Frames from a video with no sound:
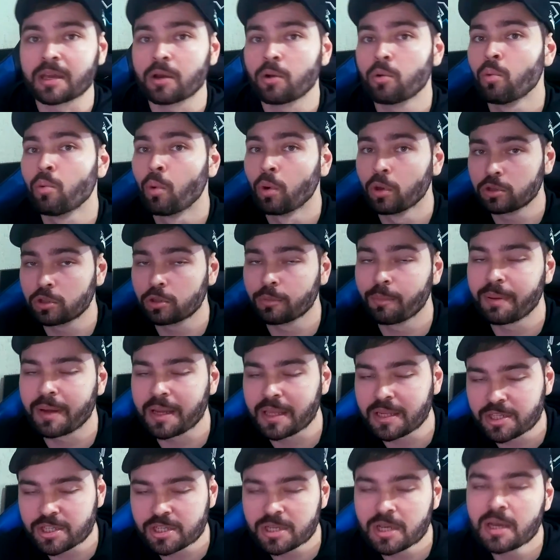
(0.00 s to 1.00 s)
que é um outro
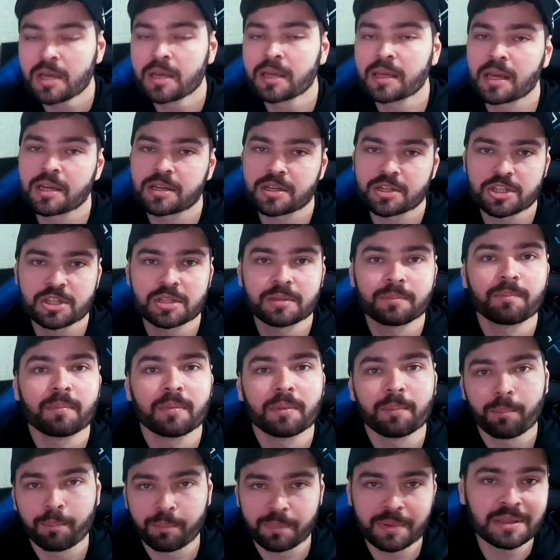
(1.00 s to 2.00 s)
brinde que a gente
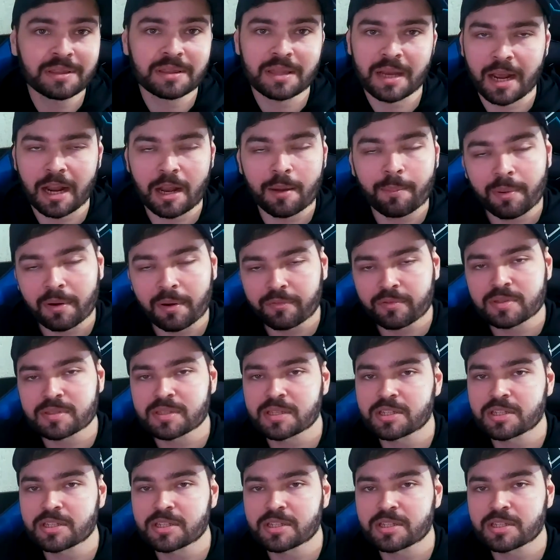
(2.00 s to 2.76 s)
entrega para